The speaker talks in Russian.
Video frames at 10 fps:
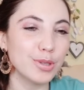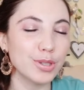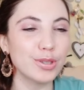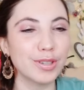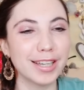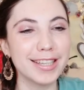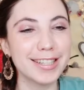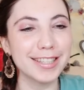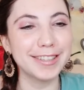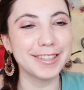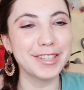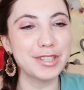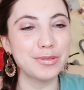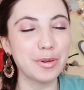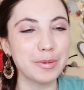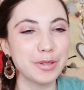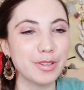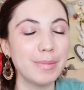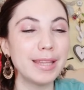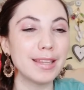счету, конечно, это ничего общего
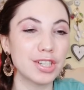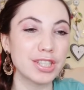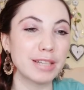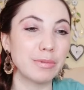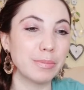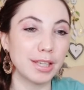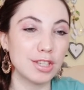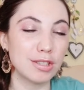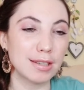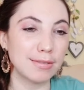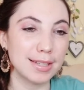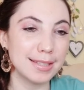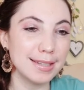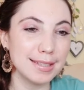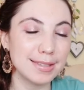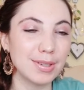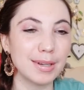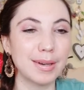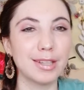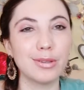не имеет, даже само магическое
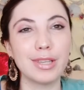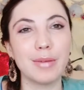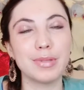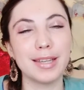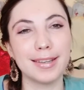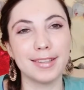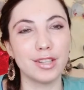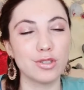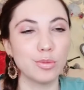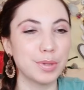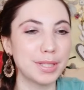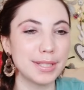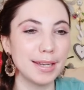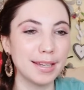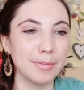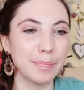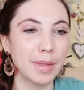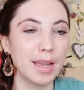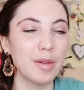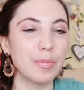воздействие, оно не обязательно должно быть сильным,
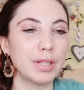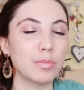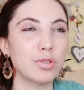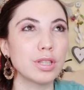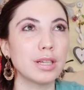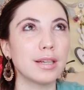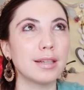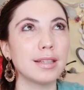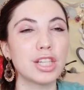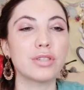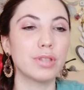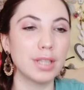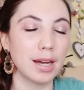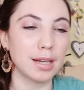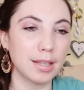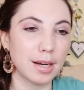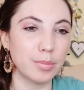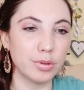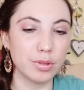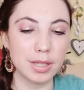потому что даже вот я, когда
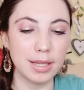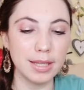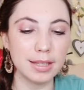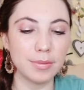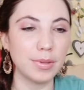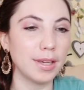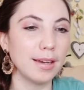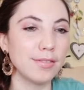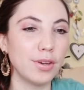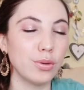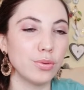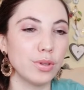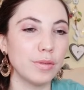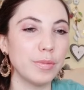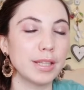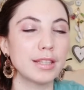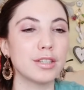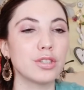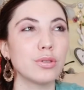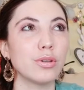работаю с клиентами, я говорю,
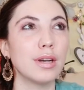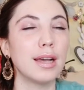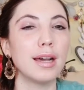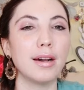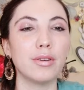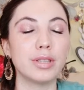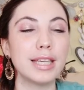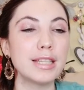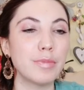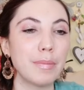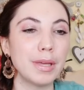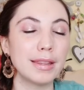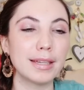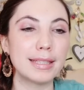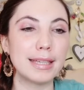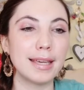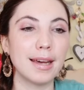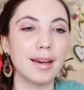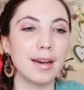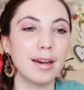ребята, что а, вот есть моменты, где
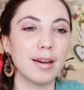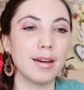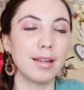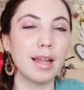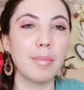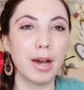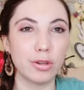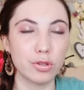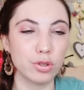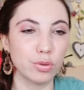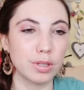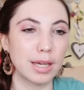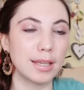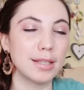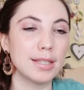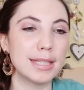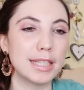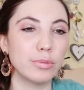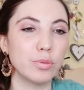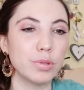я а, ломаю что-то, какие-то
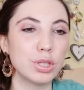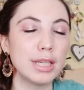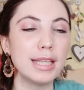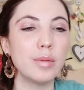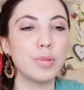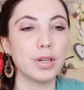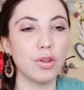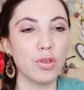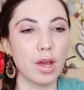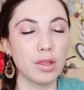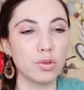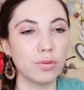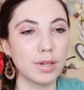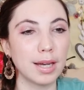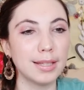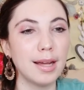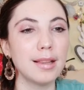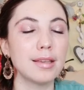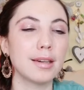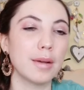системы убеждений, переключаю на новый
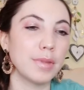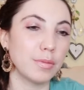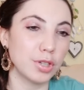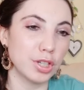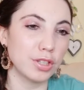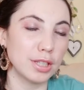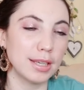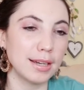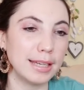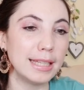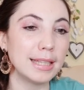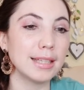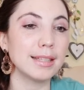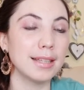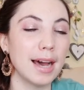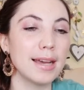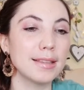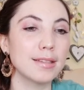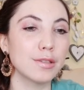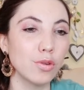канал, и ко мне обращаются такие клиенты, да,
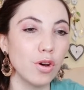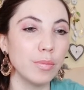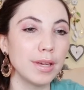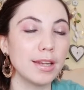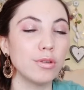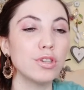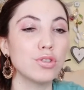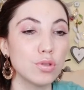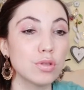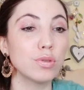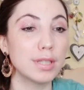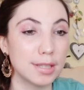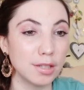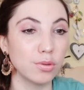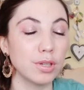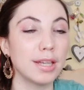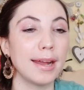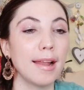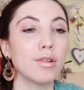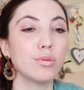это слом, и люди чувствуют силу, и
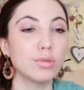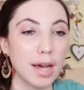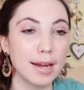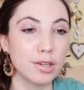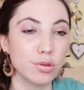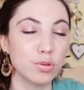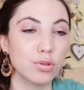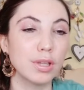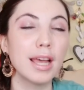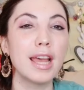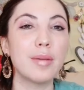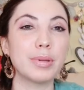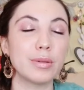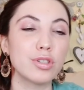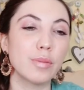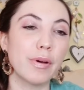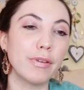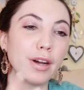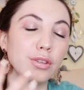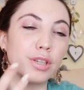реально удары чувствуют, потому что по
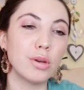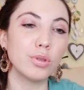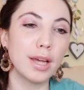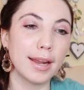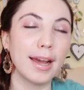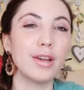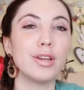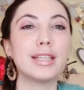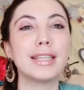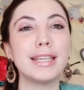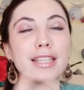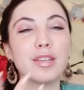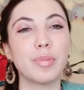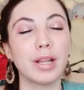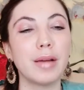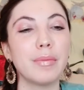факту я и ударяю, это и есть и про